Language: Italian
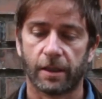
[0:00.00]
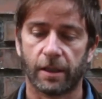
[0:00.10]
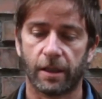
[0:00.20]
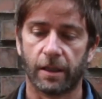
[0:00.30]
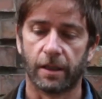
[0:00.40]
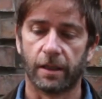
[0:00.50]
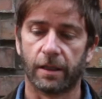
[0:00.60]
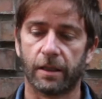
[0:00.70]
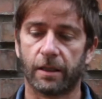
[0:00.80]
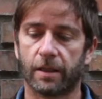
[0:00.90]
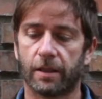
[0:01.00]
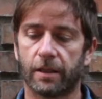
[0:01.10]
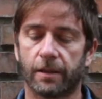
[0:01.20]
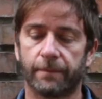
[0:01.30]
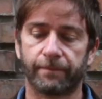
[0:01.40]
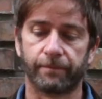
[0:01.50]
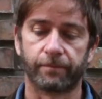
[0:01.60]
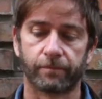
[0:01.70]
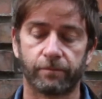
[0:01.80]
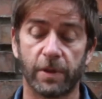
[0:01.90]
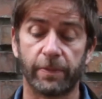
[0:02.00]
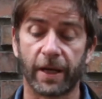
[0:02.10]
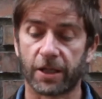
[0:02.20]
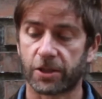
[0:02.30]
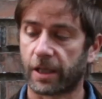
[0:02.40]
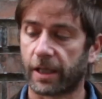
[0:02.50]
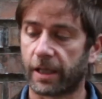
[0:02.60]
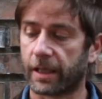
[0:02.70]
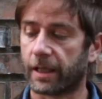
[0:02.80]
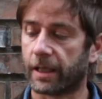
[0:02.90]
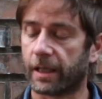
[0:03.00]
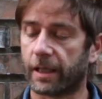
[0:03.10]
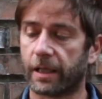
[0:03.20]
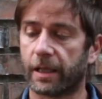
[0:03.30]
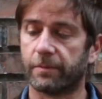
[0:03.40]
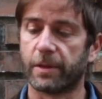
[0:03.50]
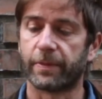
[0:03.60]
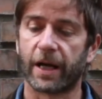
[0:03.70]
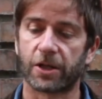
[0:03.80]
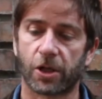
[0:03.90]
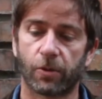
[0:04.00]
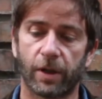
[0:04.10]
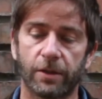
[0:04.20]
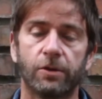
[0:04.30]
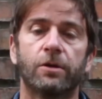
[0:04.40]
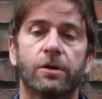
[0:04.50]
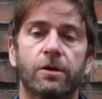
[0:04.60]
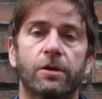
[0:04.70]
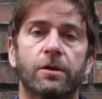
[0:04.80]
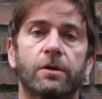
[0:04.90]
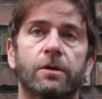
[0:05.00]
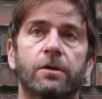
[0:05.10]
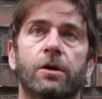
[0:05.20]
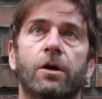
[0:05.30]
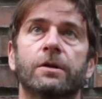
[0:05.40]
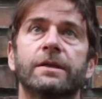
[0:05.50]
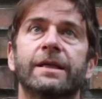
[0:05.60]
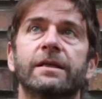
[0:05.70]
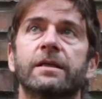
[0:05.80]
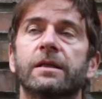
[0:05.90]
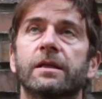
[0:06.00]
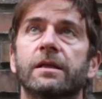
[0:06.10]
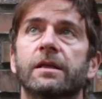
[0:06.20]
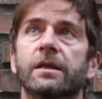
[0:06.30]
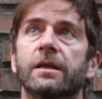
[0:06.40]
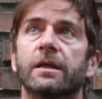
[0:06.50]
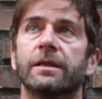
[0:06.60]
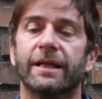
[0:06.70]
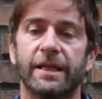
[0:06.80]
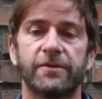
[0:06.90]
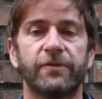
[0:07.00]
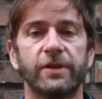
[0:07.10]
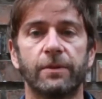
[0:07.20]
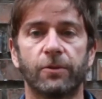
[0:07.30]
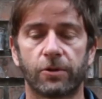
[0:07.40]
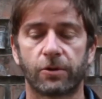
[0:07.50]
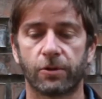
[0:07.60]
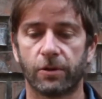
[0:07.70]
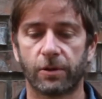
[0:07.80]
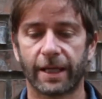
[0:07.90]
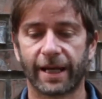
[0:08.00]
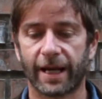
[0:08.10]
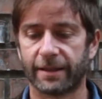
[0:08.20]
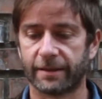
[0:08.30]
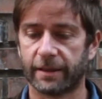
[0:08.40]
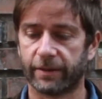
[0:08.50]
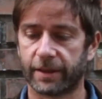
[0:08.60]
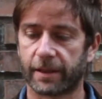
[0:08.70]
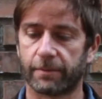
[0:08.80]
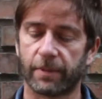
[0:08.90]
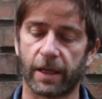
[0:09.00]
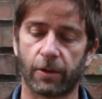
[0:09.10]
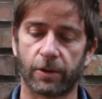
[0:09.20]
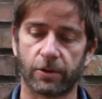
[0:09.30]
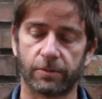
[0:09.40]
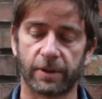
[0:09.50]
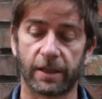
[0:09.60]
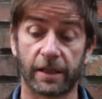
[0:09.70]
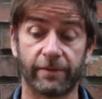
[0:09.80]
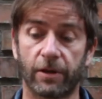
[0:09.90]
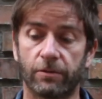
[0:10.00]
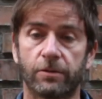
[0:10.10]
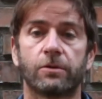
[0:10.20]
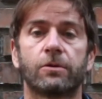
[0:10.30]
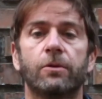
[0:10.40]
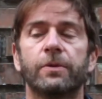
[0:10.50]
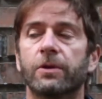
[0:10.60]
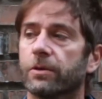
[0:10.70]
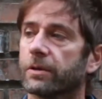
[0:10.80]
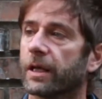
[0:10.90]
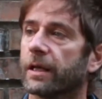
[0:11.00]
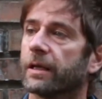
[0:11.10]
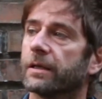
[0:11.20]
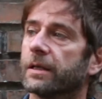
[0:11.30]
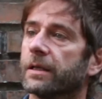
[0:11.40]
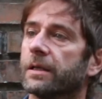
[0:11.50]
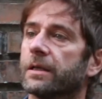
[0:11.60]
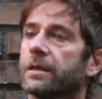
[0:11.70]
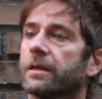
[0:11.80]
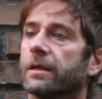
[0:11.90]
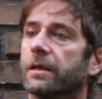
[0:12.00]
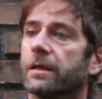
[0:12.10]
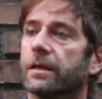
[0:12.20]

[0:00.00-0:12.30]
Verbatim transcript: Uh, mi, piace, mi, piace, quando ho dei, delle sfide molto grandi davanti a me, quando mi arriva un copione uh,